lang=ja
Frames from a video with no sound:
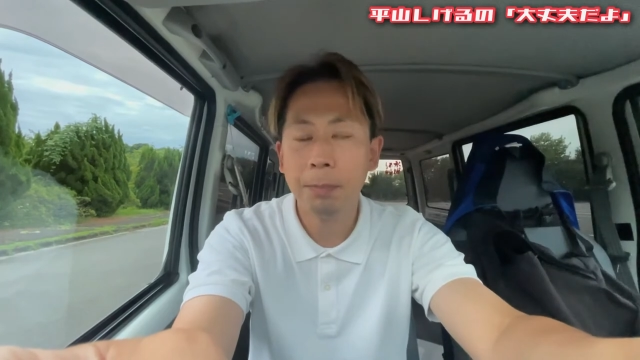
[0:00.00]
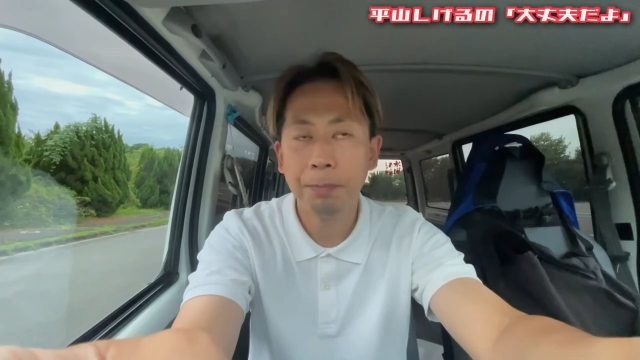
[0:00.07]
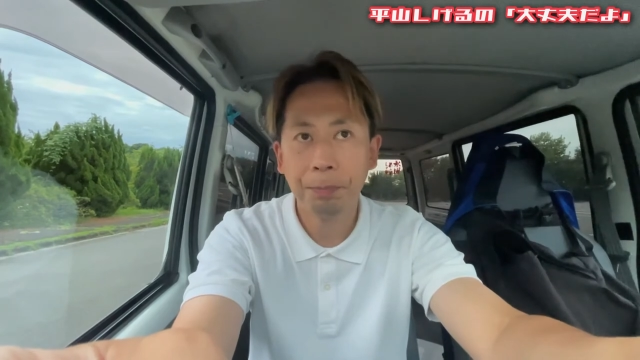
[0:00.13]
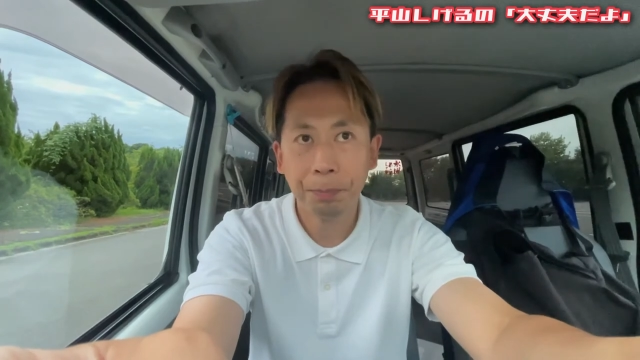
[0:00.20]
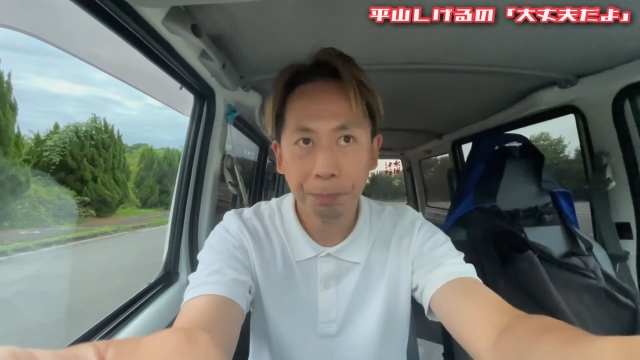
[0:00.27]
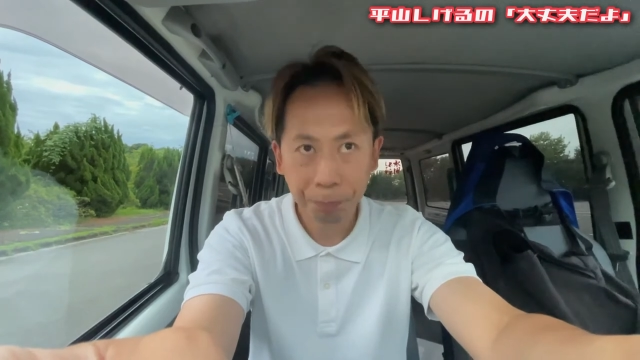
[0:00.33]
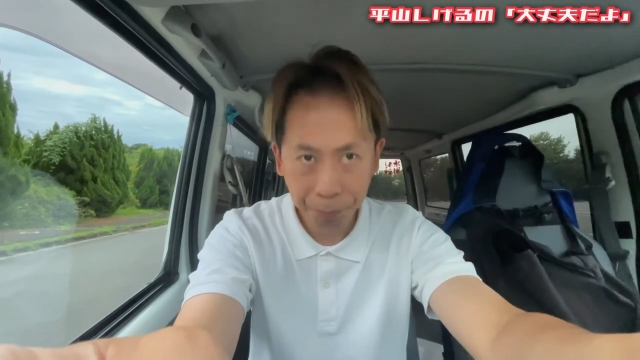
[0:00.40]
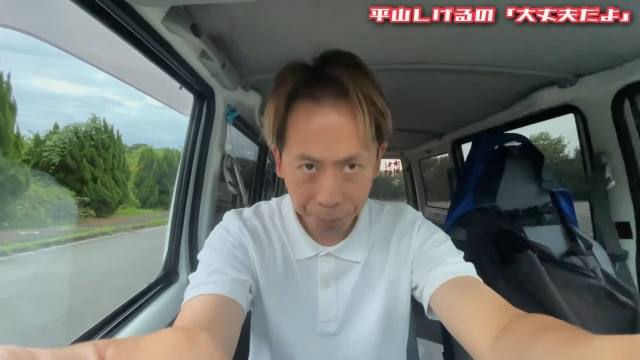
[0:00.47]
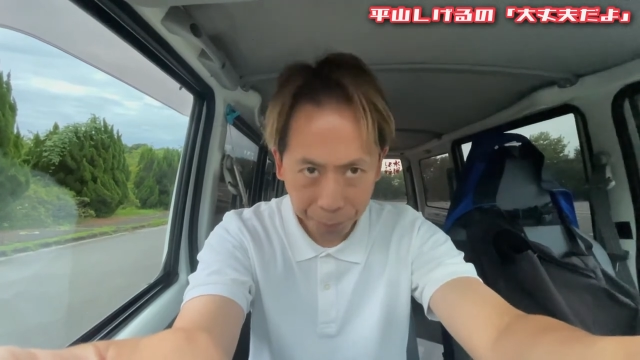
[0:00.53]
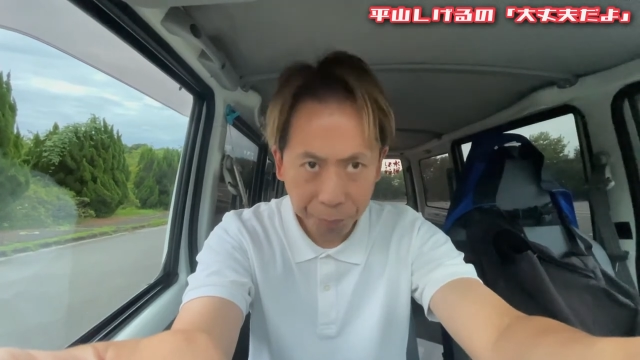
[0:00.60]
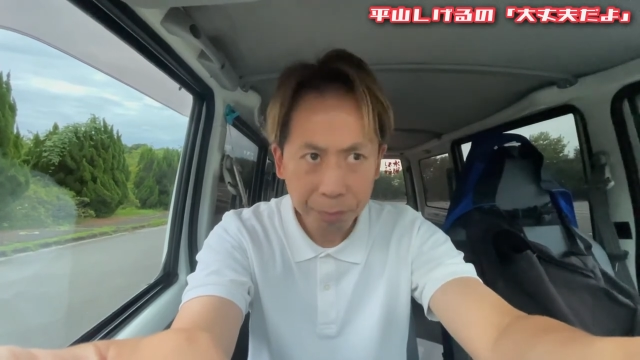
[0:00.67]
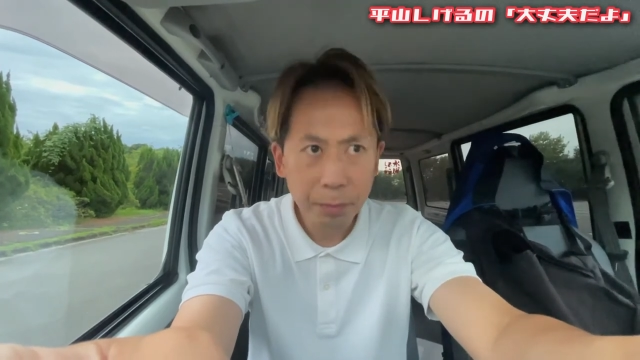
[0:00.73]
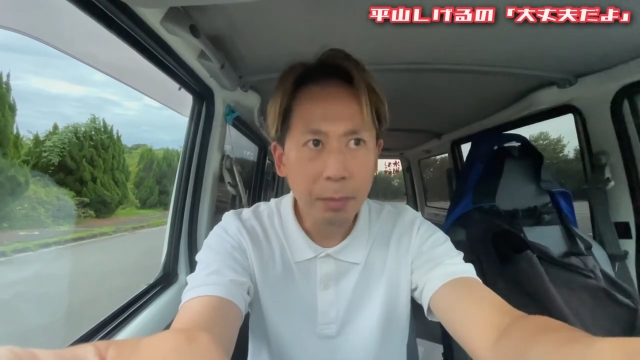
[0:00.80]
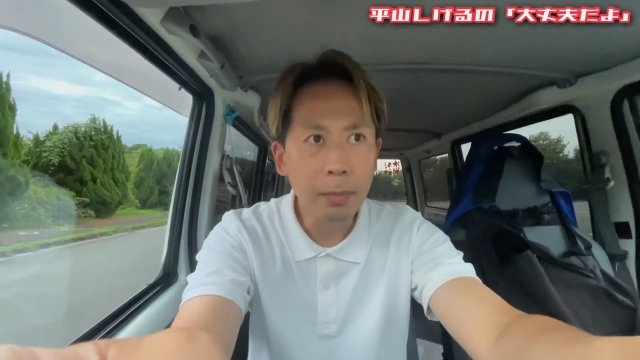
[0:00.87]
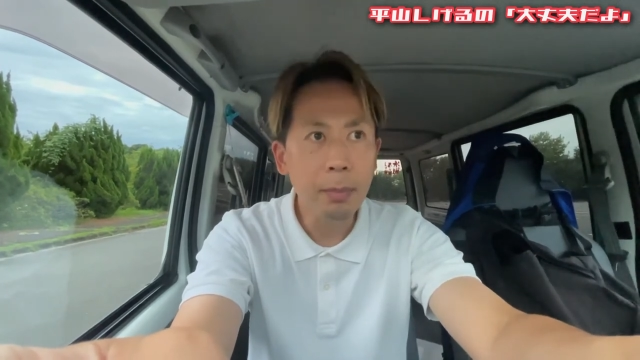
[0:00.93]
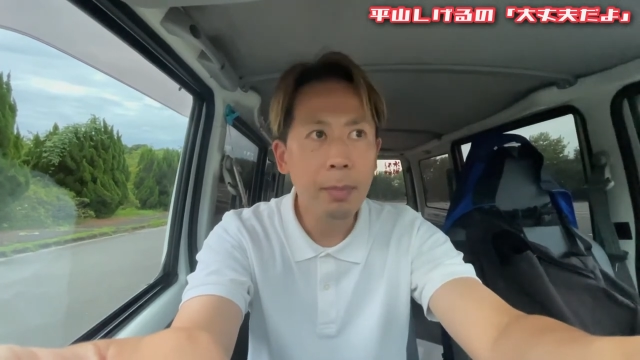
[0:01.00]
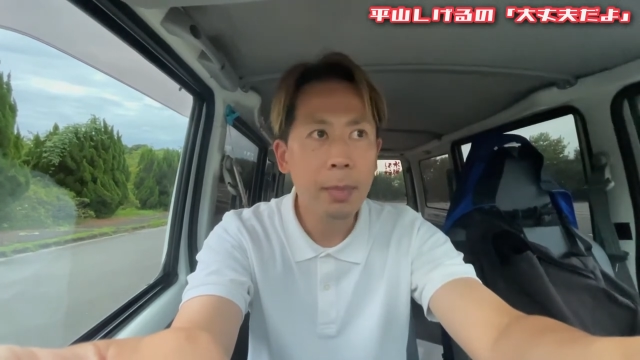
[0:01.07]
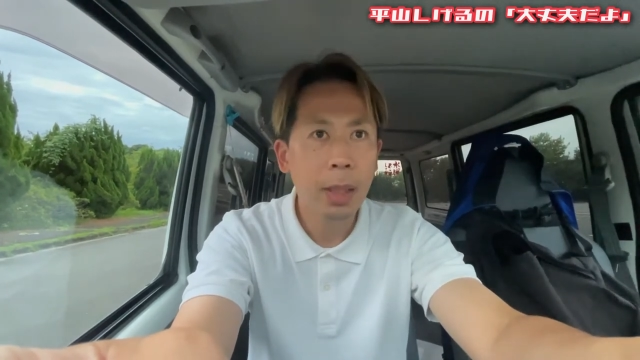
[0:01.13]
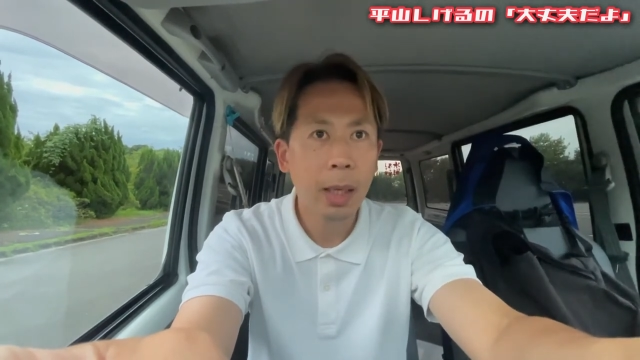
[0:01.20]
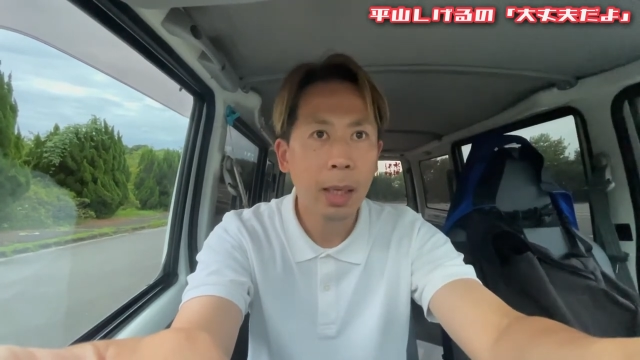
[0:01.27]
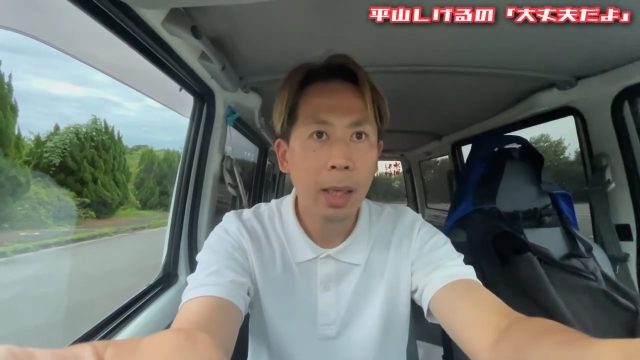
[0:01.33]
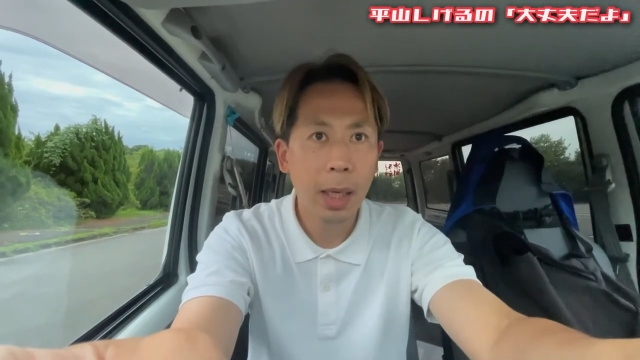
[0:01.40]

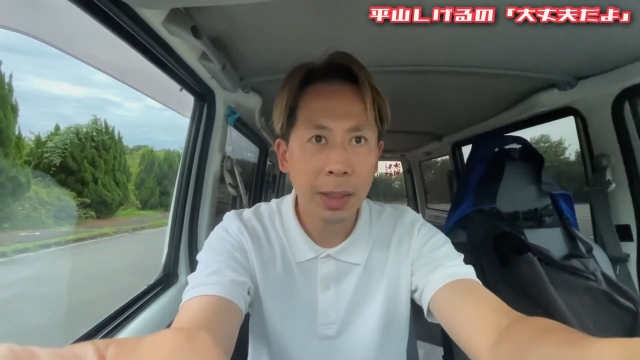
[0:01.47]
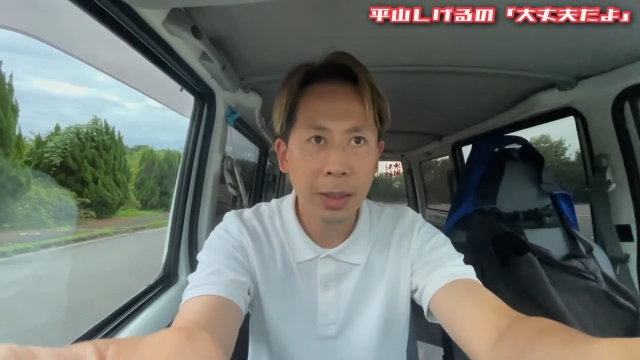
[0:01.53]
明